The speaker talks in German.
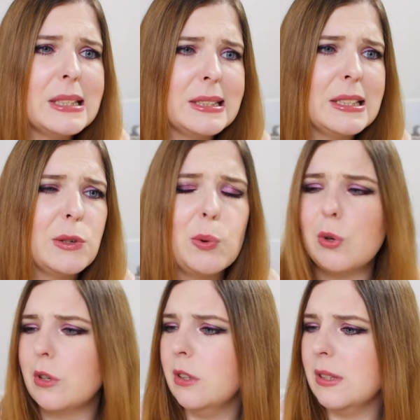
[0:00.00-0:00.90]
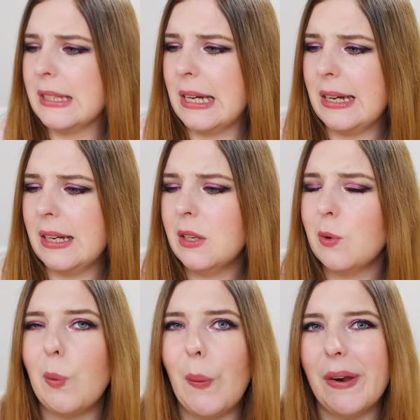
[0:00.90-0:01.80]
Silikone
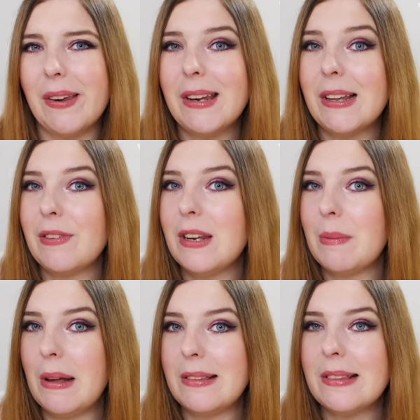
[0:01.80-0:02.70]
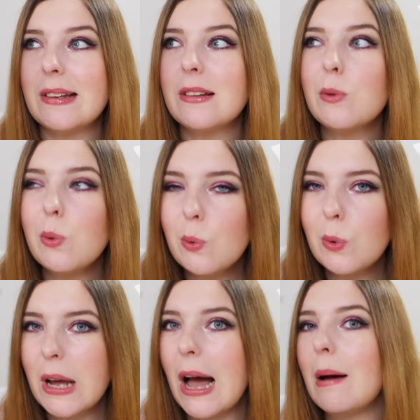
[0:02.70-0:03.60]
sein und das finde ich meistens nicht so gut.